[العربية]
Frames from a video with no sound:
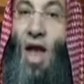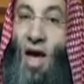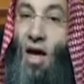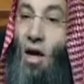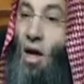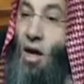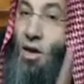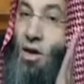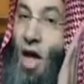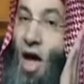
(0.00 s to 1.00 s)
لكن
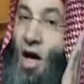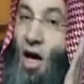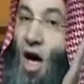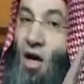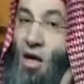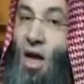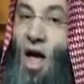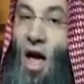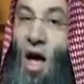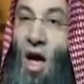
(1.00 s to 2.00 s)
إن
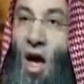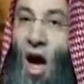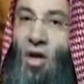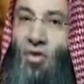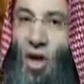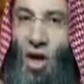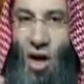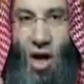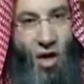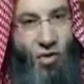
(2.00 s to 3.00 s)
تيقنا عن طريق